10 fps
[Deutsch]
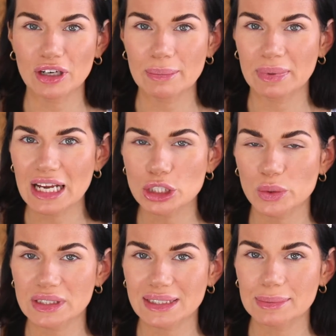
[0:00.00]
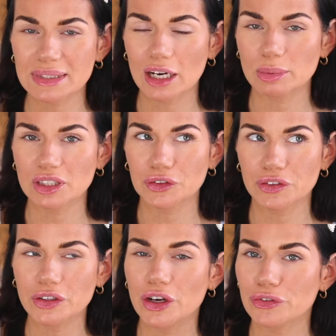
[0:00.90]
von den Blushhorns gibt es, glaube ich,
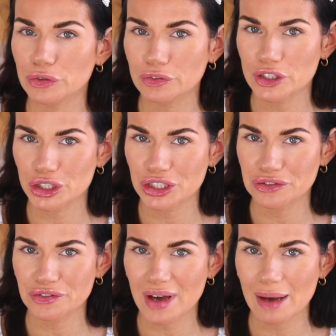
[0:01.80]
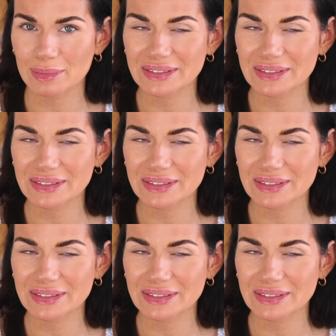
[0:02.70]
vier oder fünf verschiedene Farben.